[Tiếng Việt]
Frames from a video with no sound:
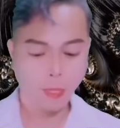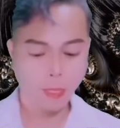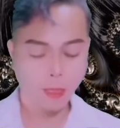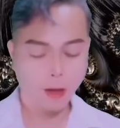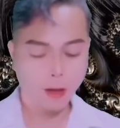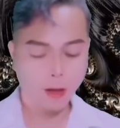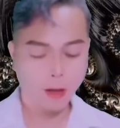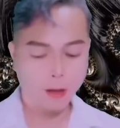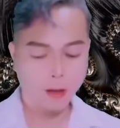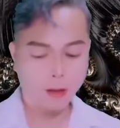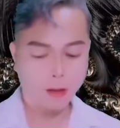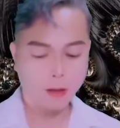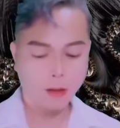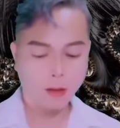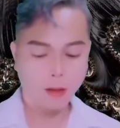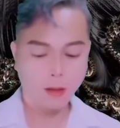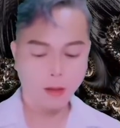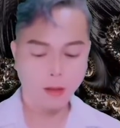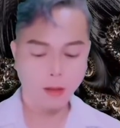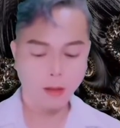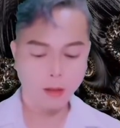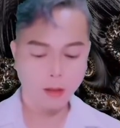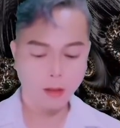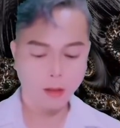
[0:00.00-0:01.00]
Nhưng thật ra
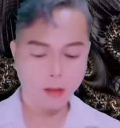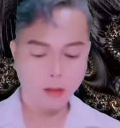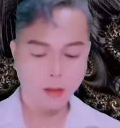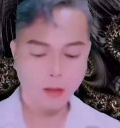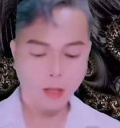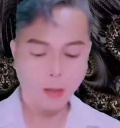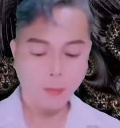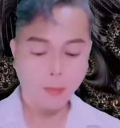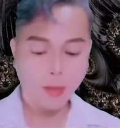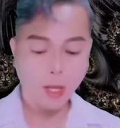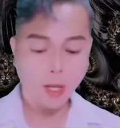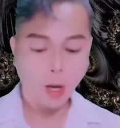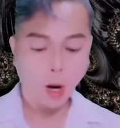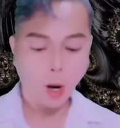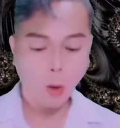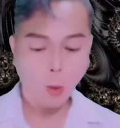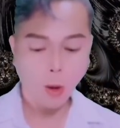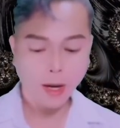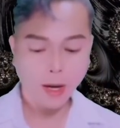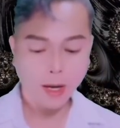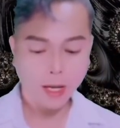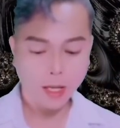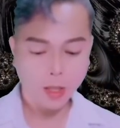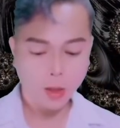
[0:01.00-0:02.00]
Ân Lang Qua không hề
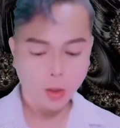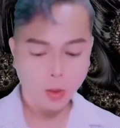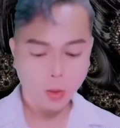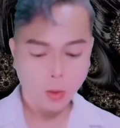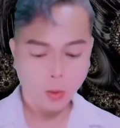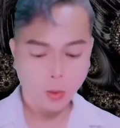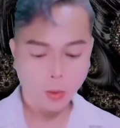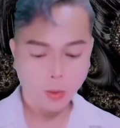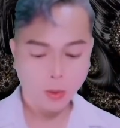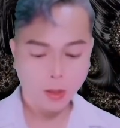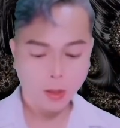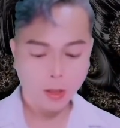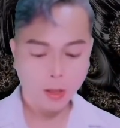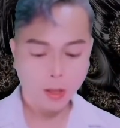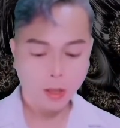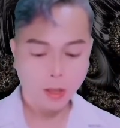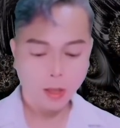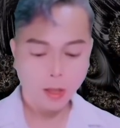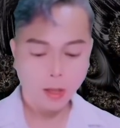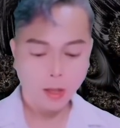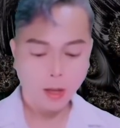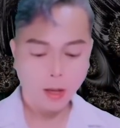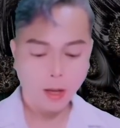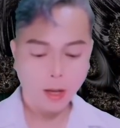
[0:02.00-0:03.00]
biết rằng
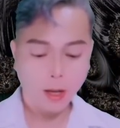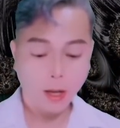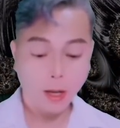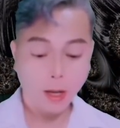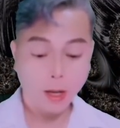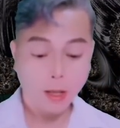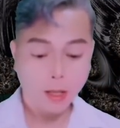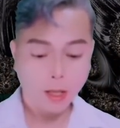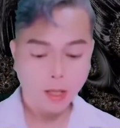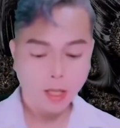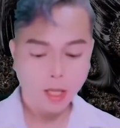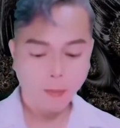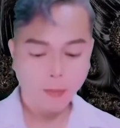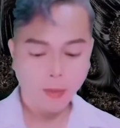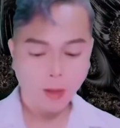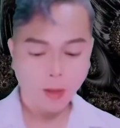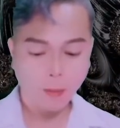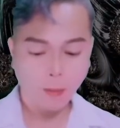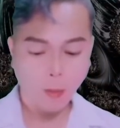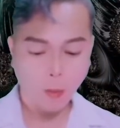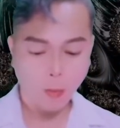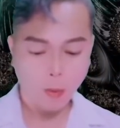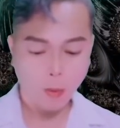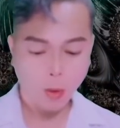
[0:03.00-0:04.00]
bốn ngày qua
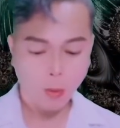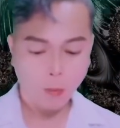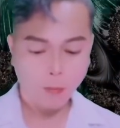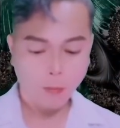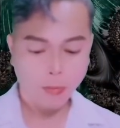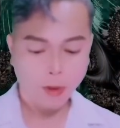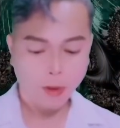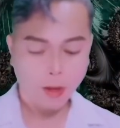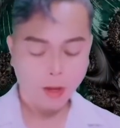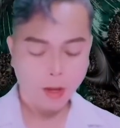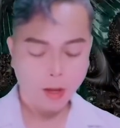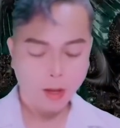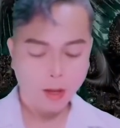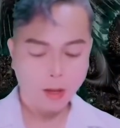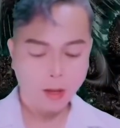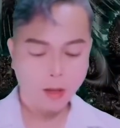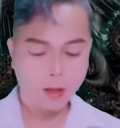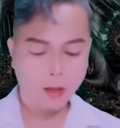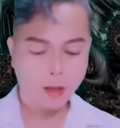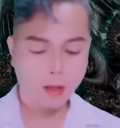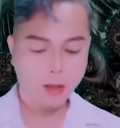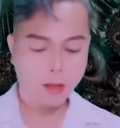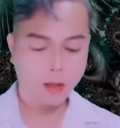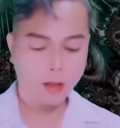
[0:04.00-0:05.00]
khi hắn ta rời đi,
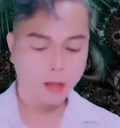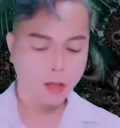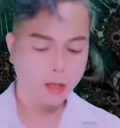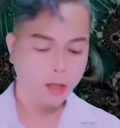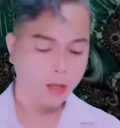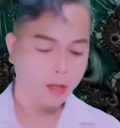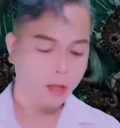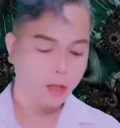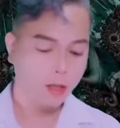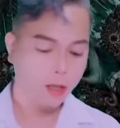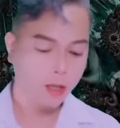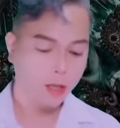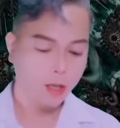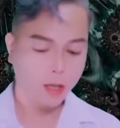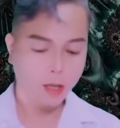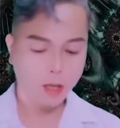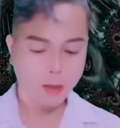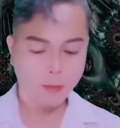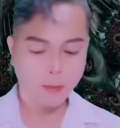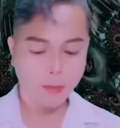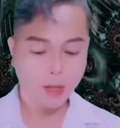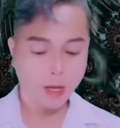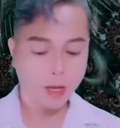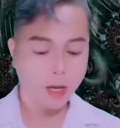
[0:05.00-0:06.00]
Ôn Dương
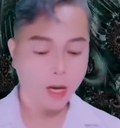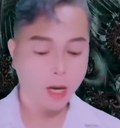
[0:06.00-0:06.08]
vẫn luôn